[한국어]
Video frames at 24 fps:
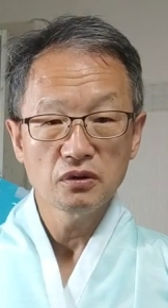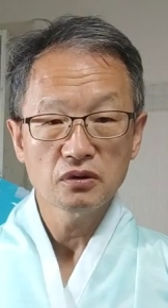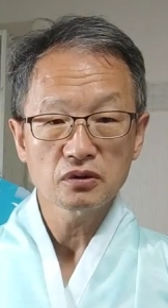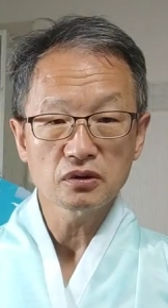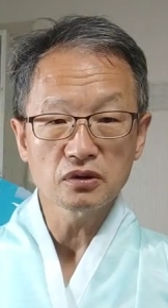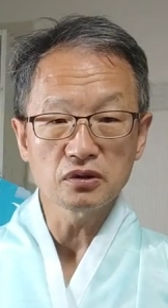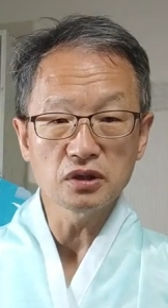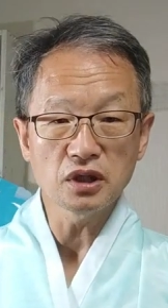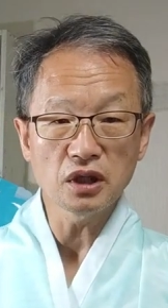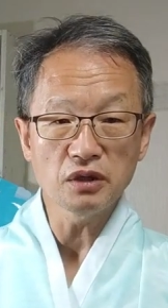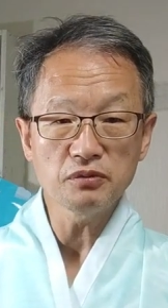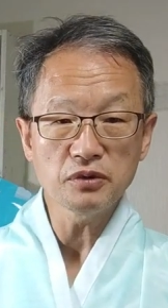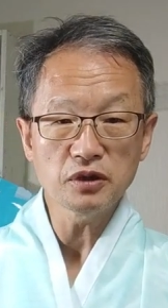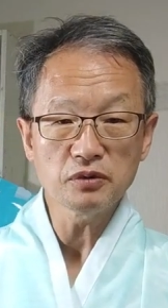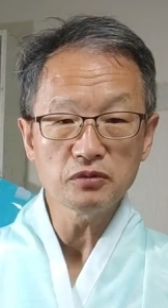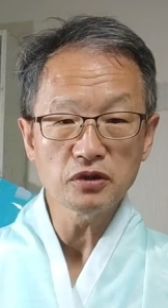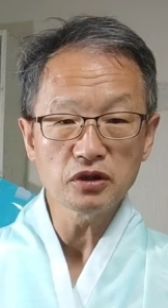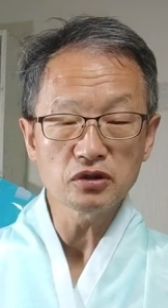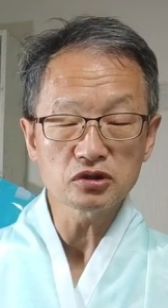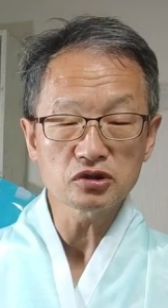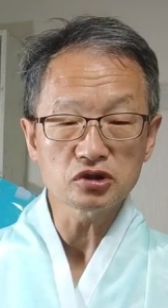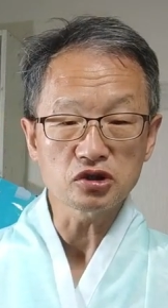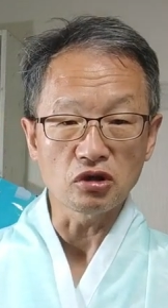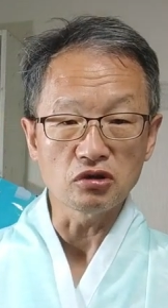그 다음에
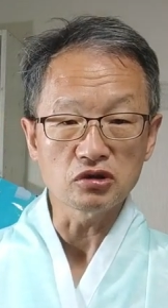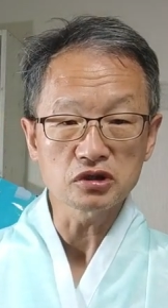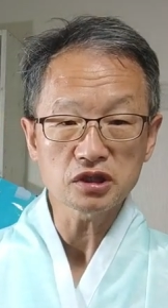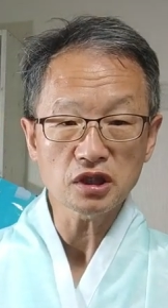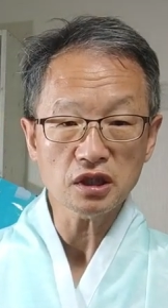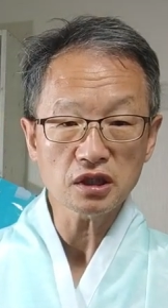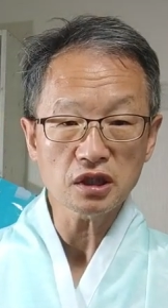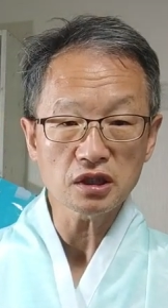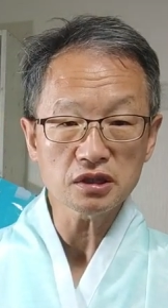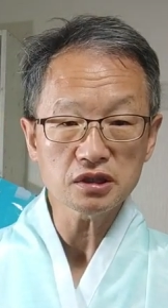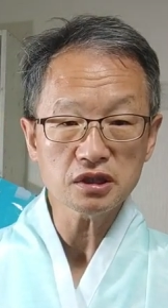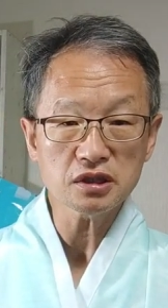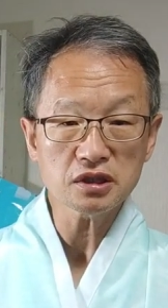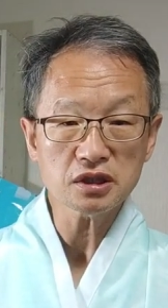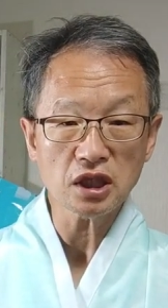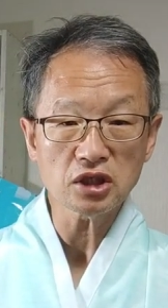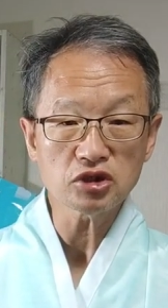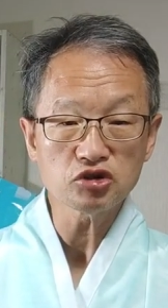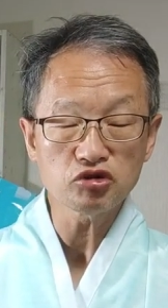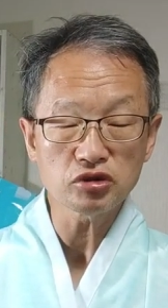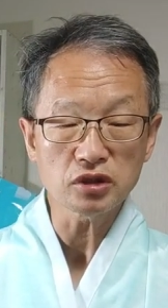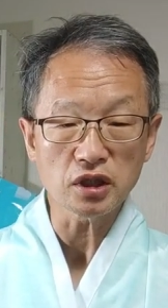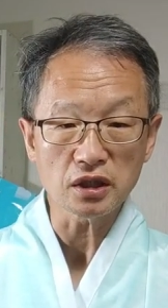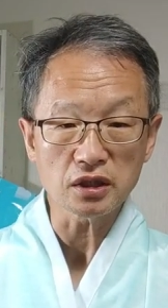뭐 정자까지
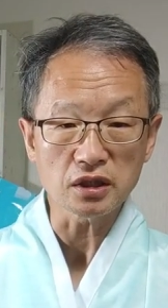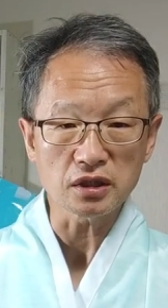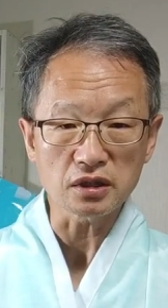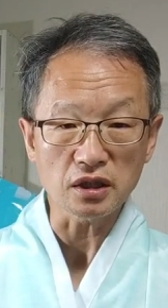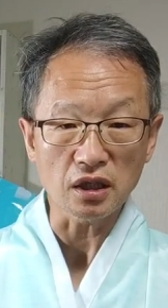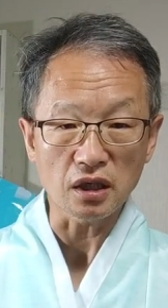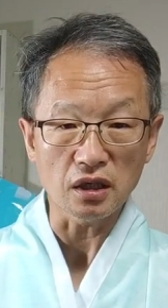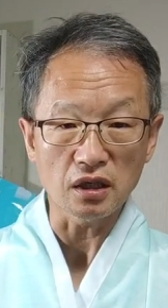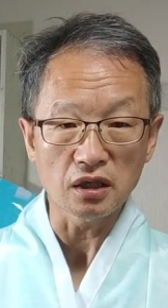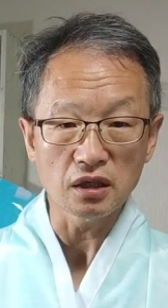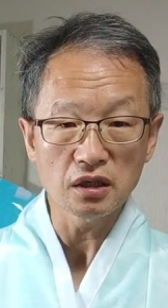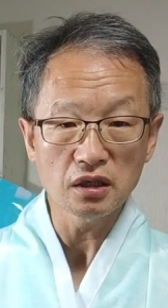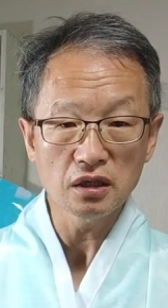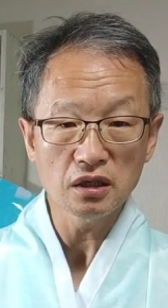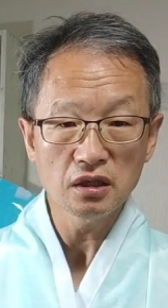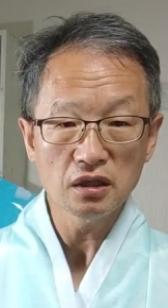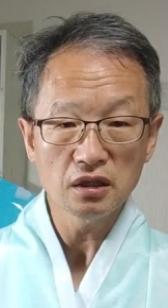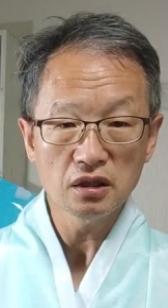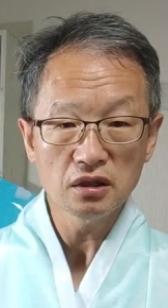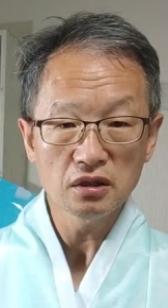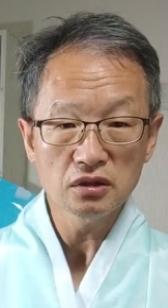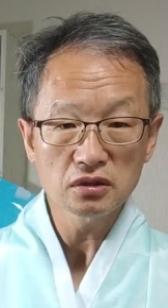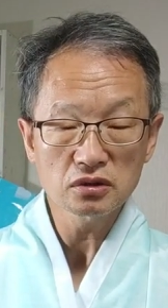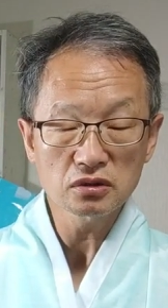탈취당했다.
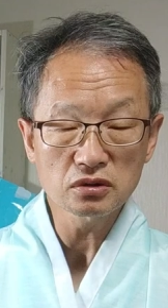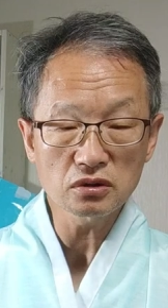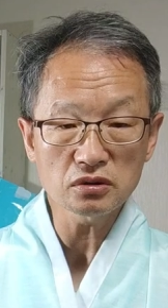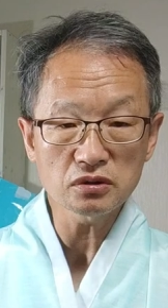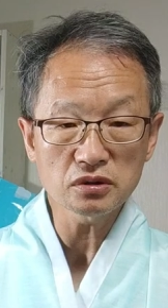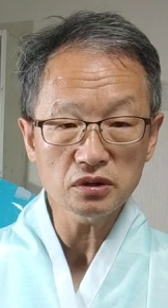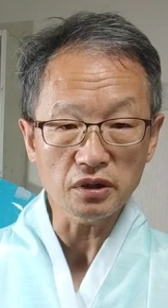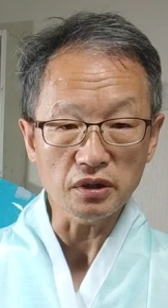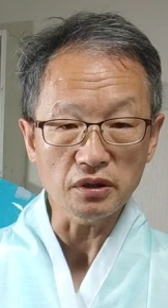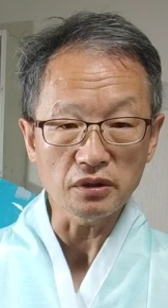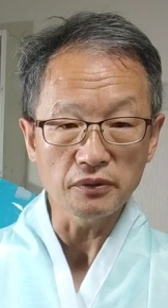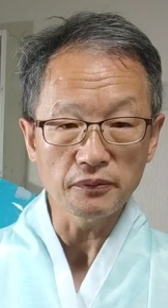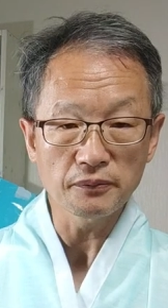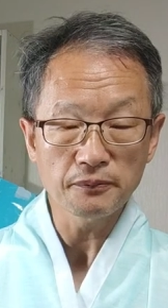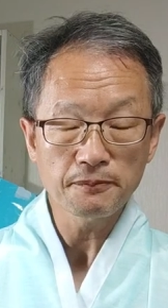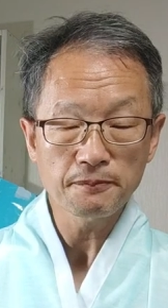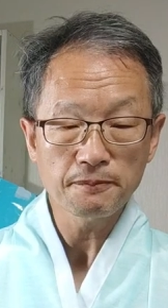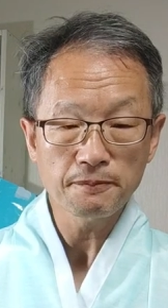그런데